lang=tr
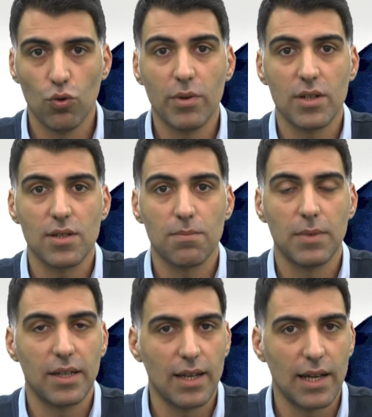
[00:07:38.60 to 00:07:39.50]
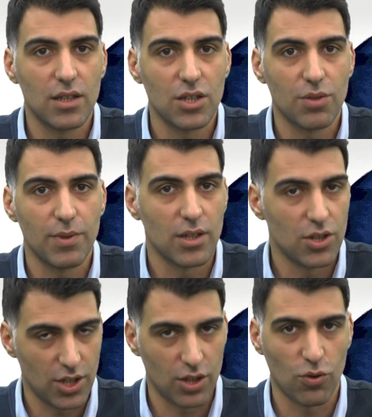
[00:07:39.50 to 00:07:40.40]
Umarız bilgilendirici bir
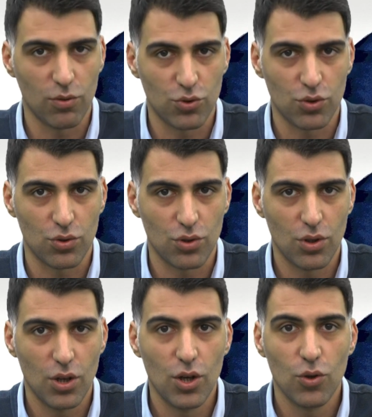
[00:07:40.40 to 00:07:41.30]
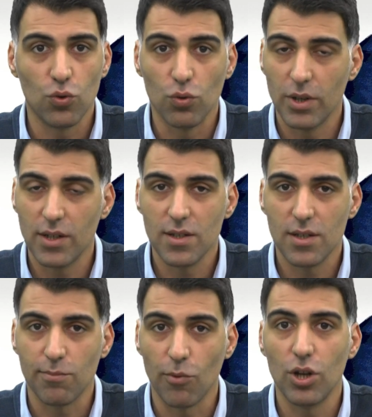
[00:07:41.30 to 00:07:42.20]
içerik olmuştur.
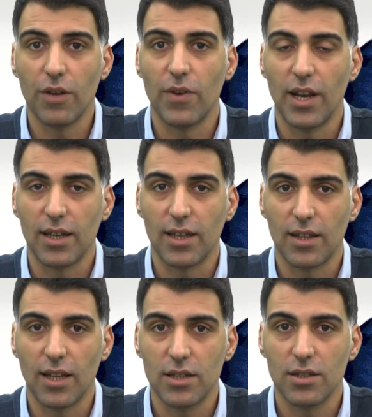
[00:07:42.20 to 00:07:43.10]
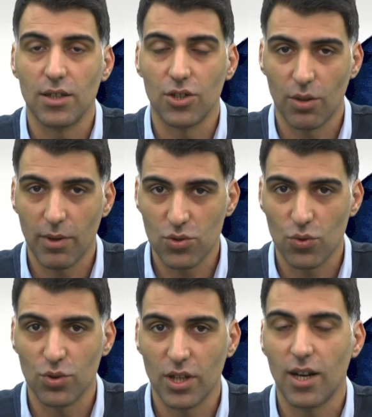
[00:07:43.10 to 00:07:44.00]
Umarız böyle felaketler yaşamak
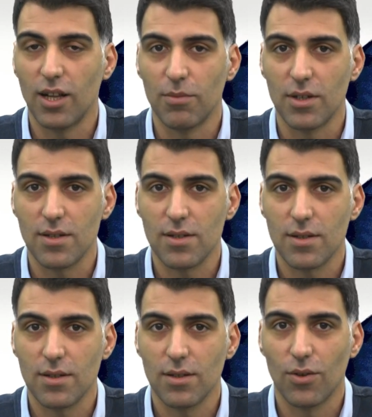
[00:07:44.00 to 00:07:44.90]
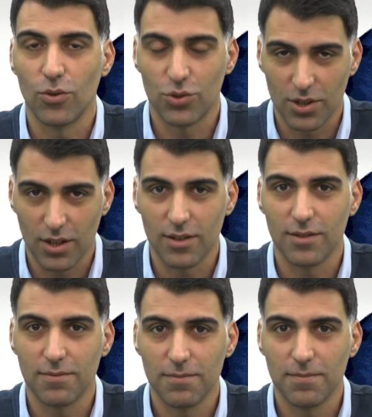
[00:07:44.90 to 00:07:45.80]
zorunda kalmayız.
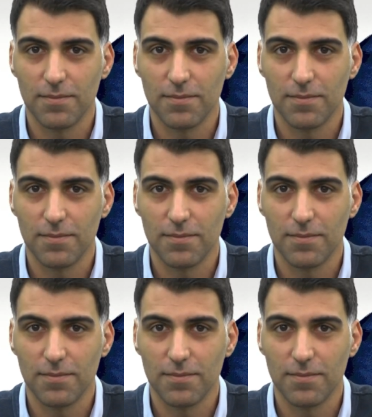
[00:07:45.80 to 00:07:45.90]
Hoşçakalın.